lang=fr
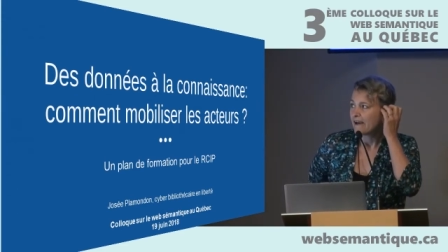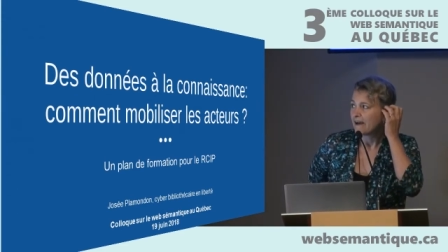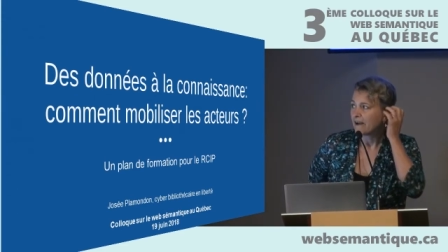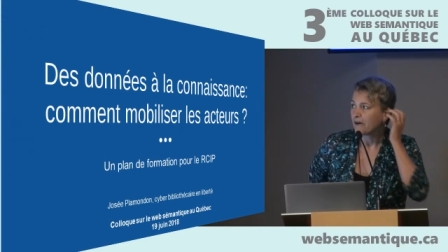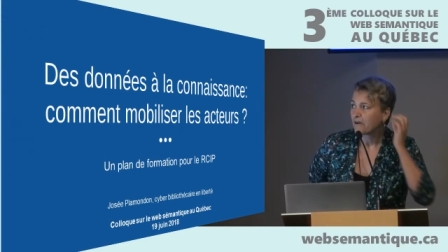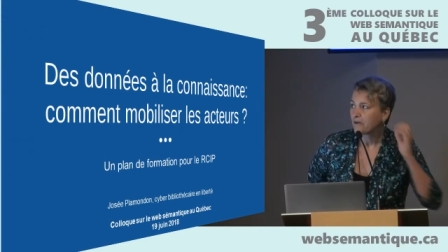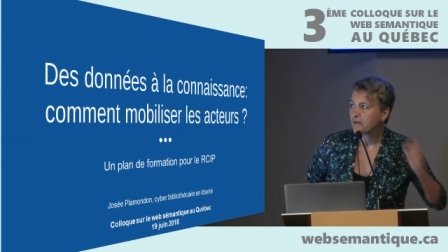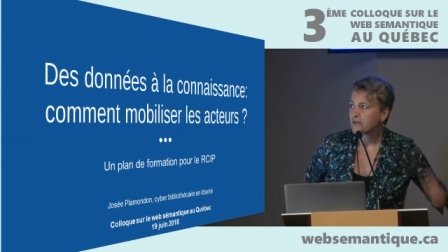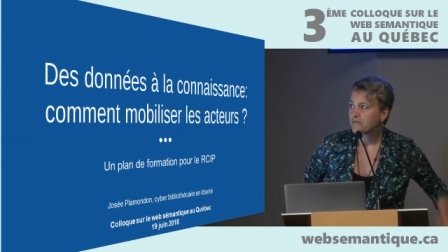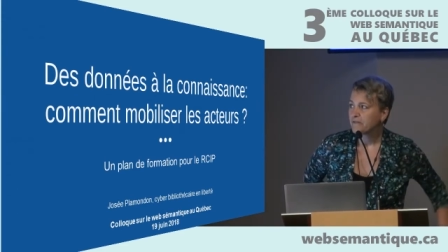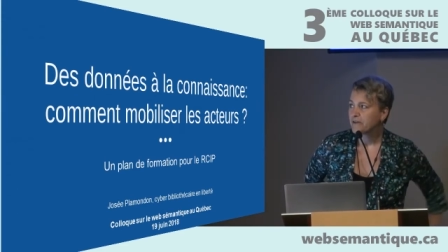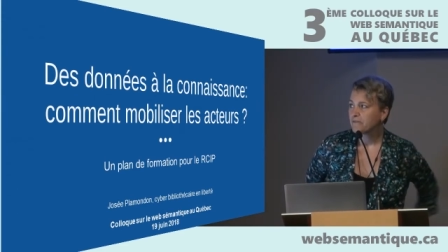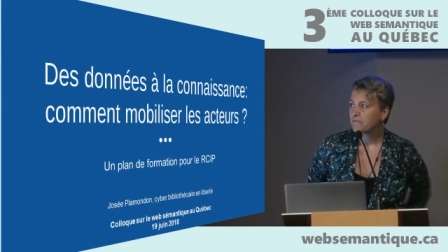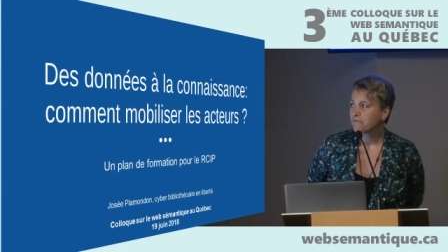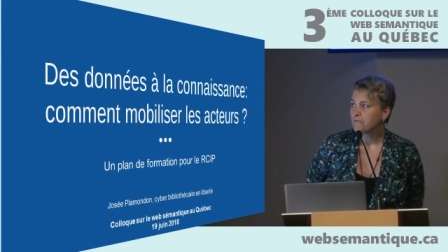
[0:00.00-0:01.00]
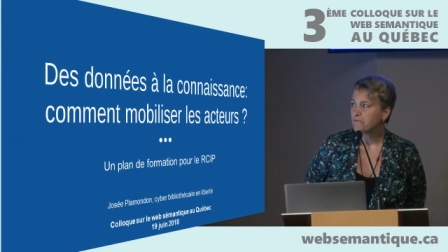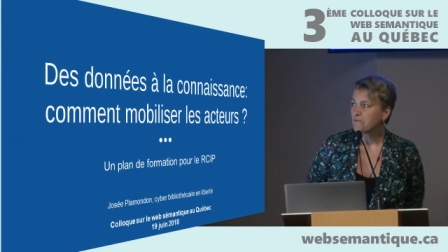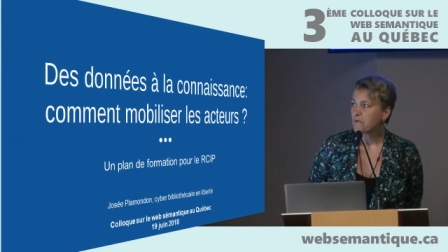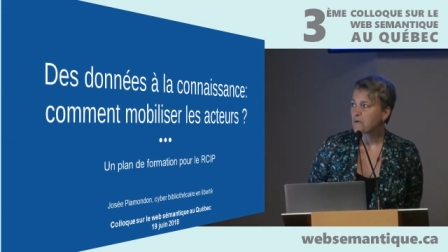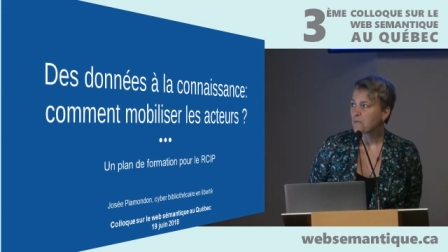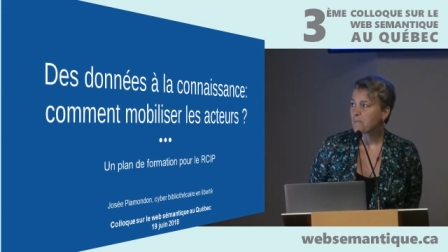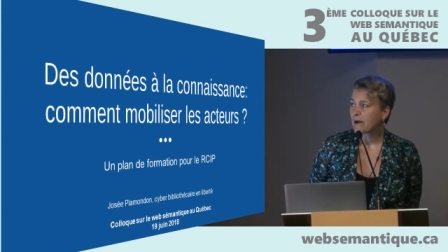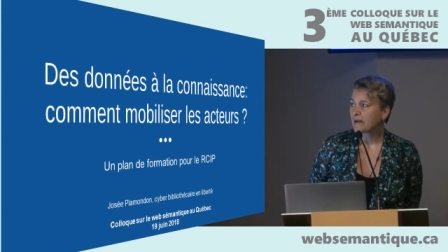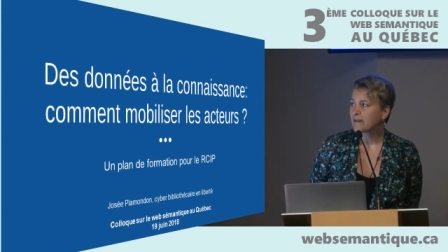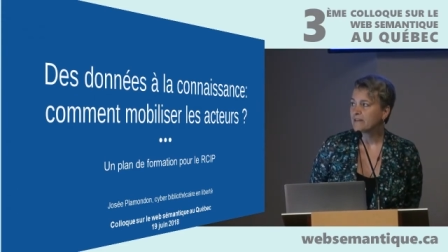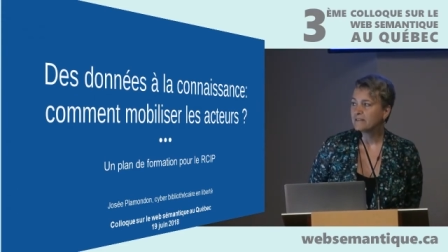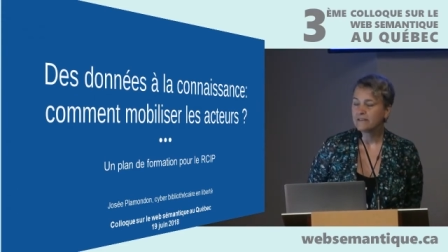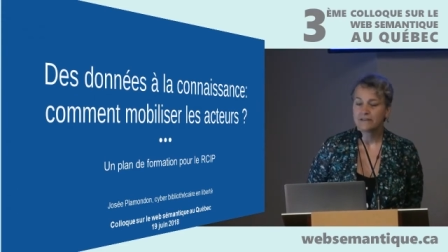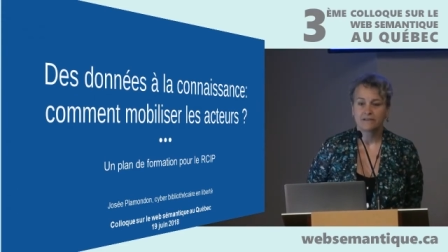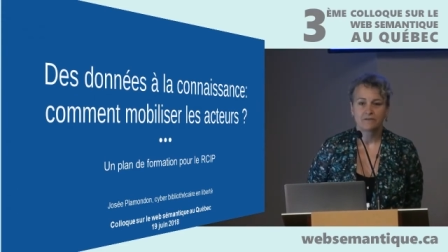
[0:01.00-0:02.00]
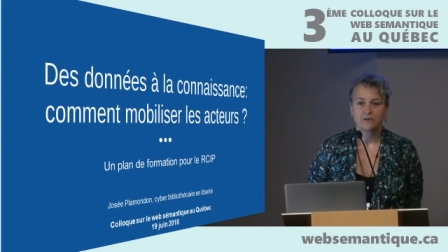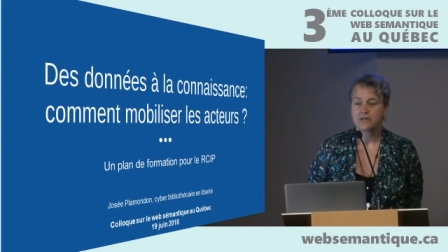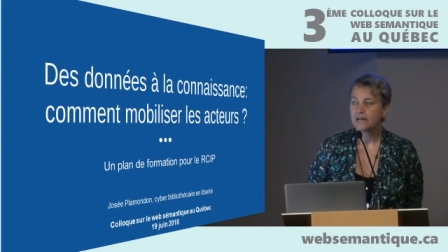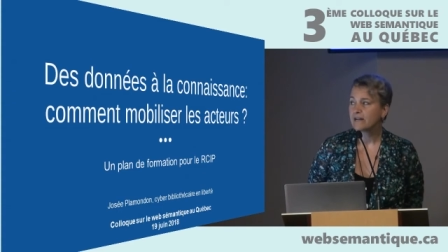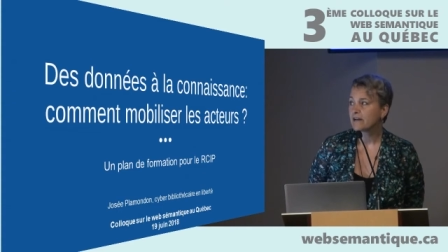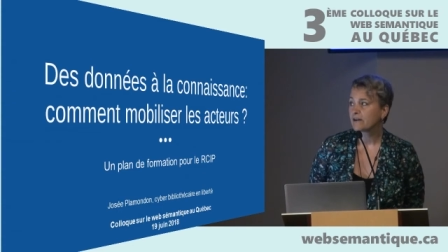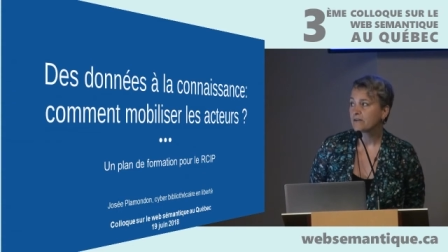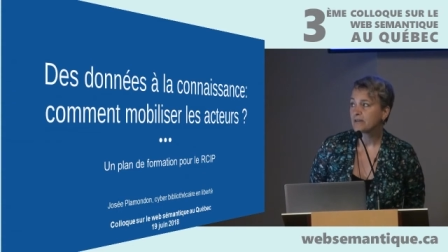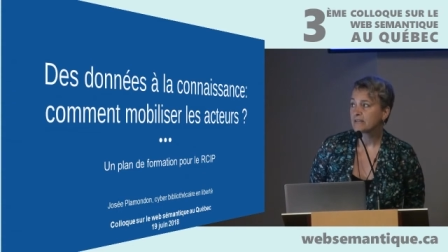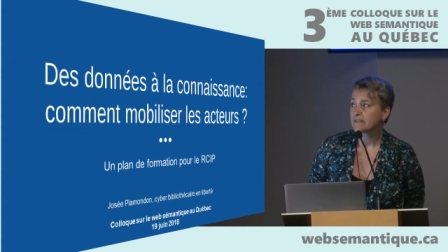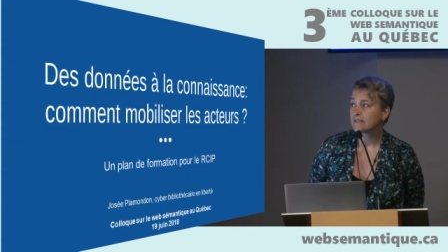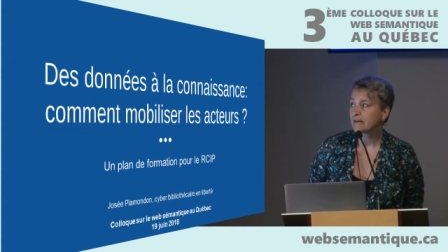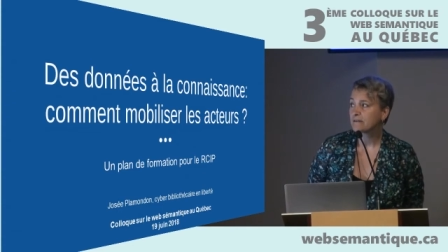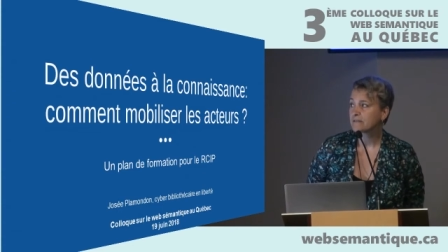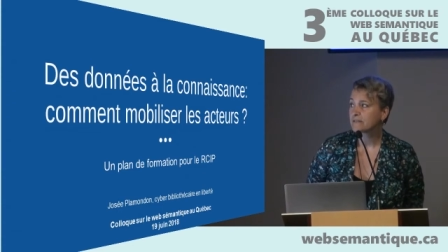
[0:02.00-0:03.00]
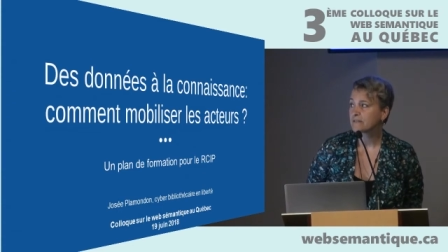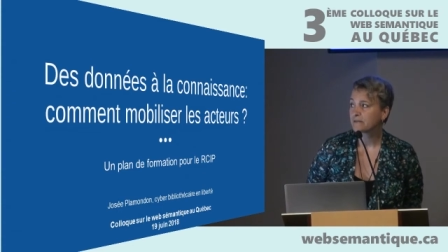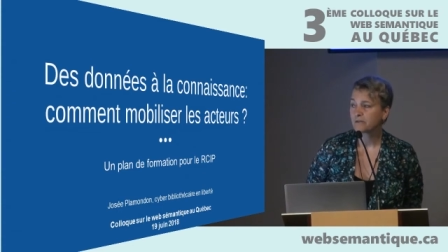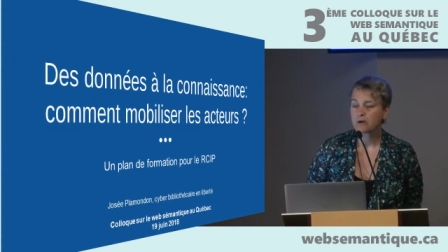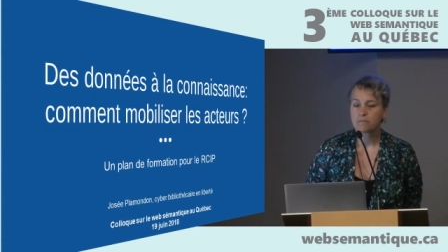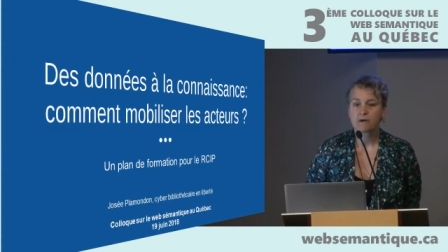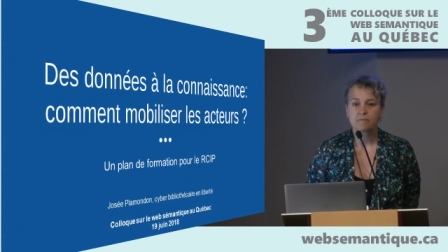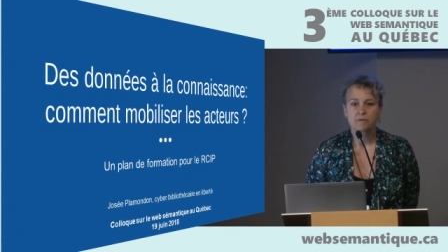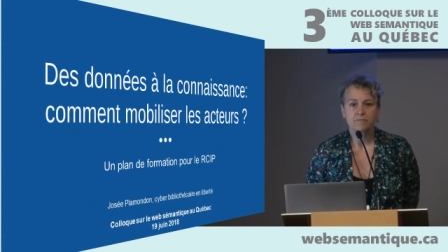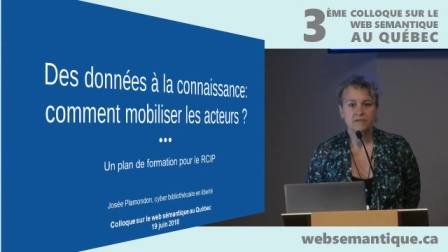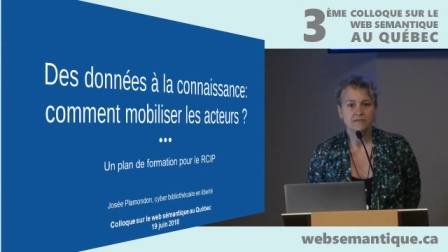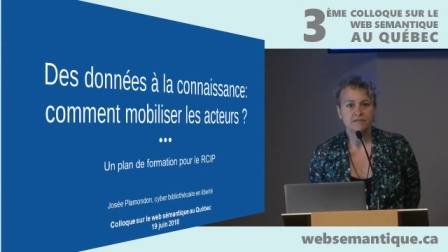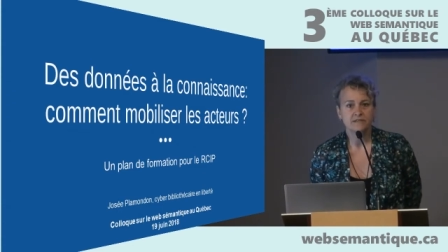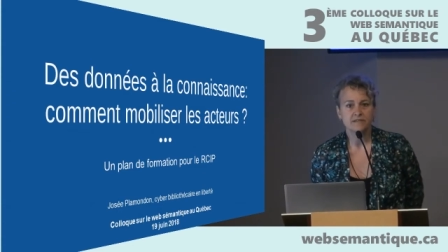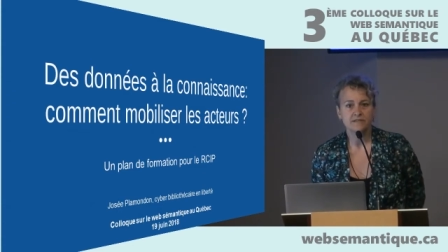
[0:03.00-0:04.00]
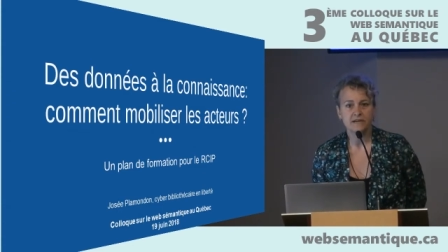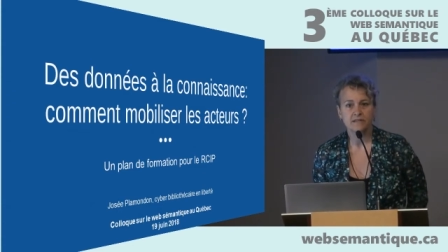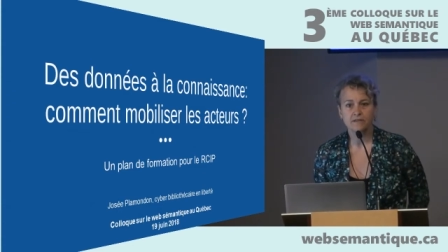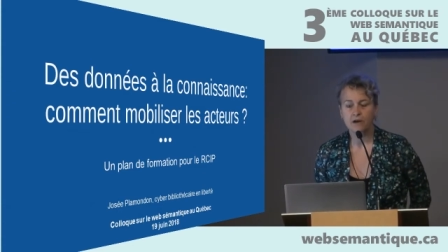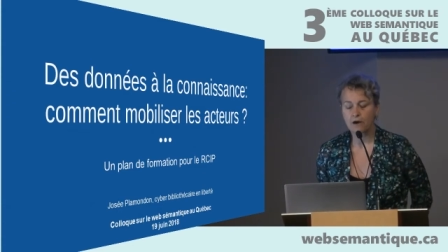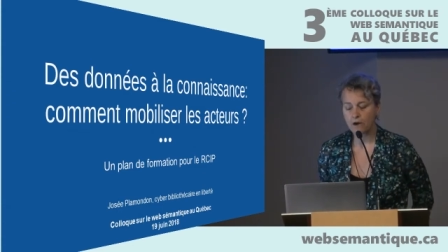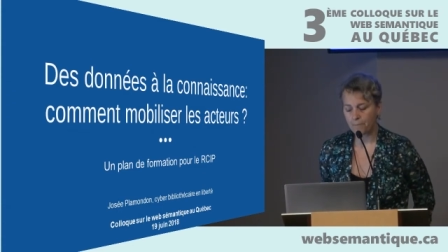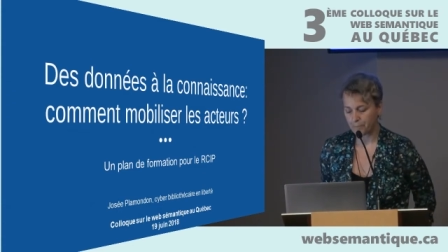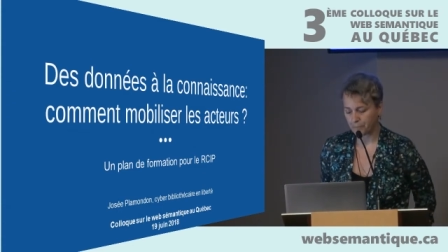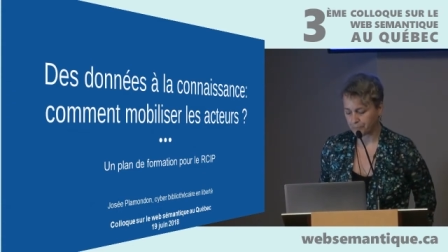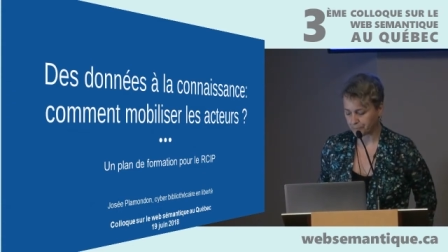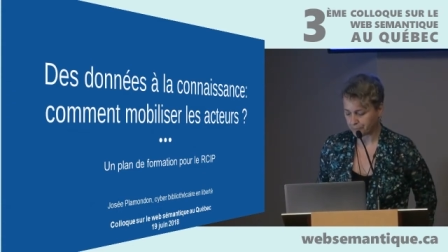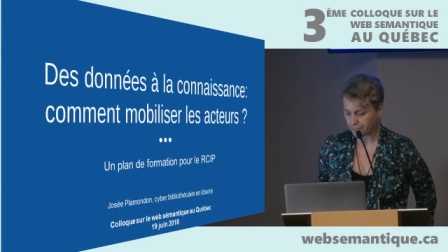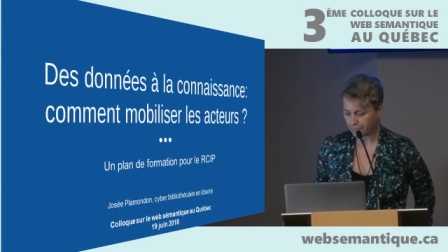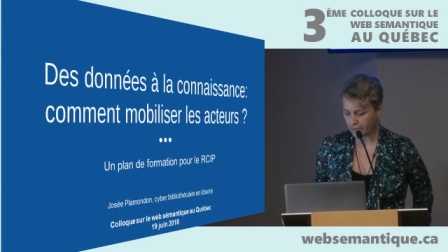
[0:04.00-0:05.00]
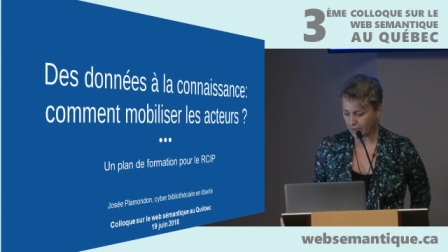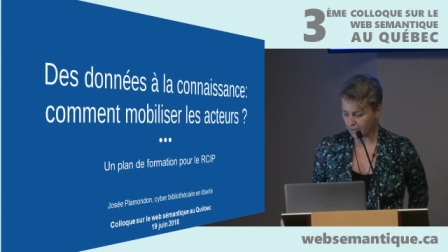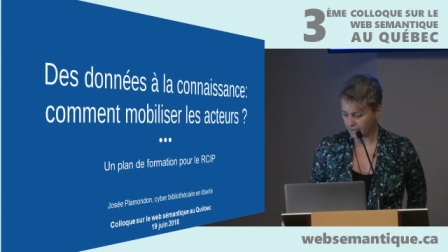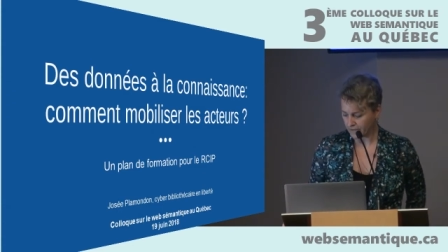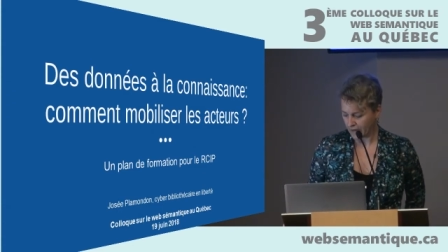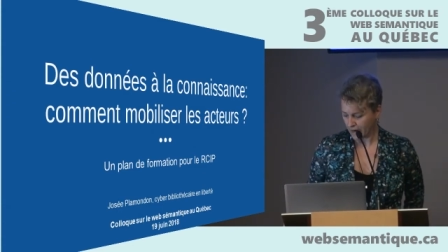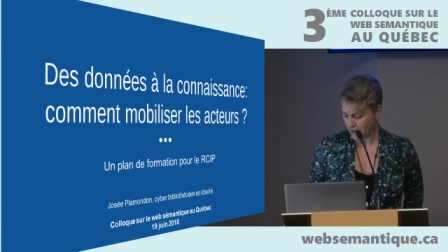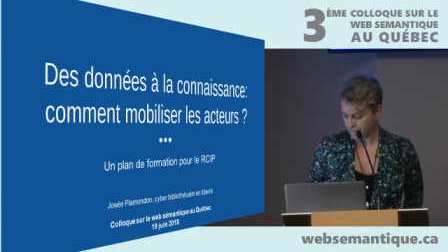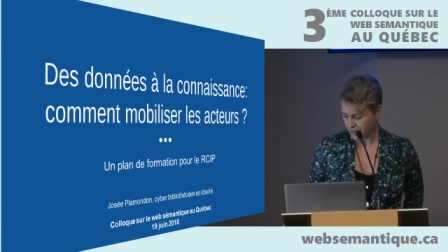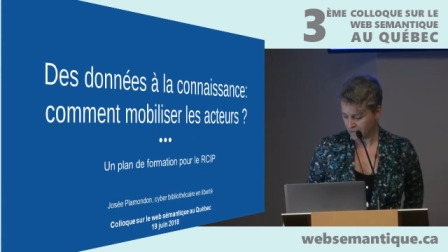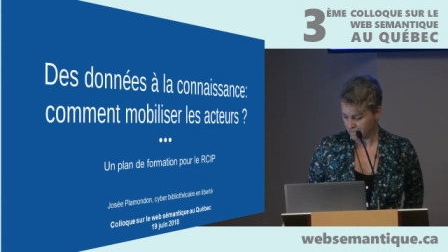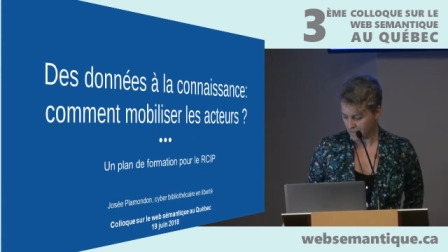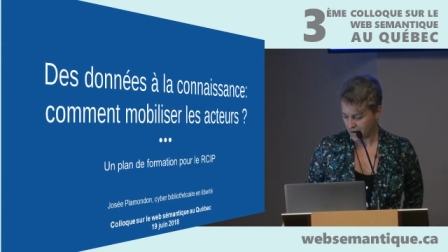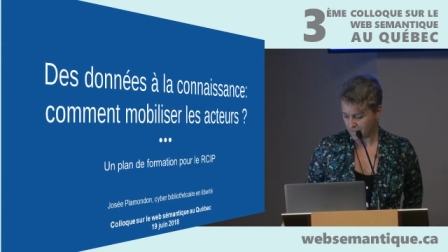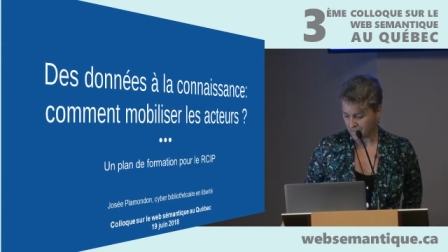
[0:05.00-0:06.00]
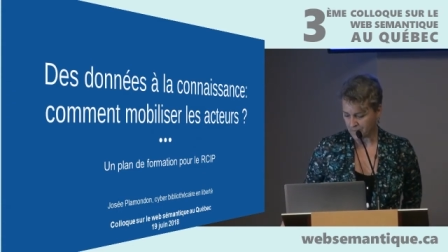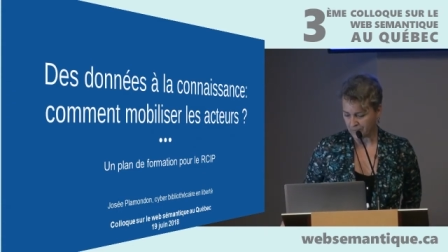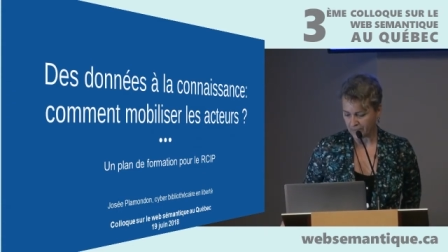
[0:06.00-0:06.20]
Alors, euh, je vais vous euh, parler des données à la connaissance, comment mobiliser les acteurs très rapidement.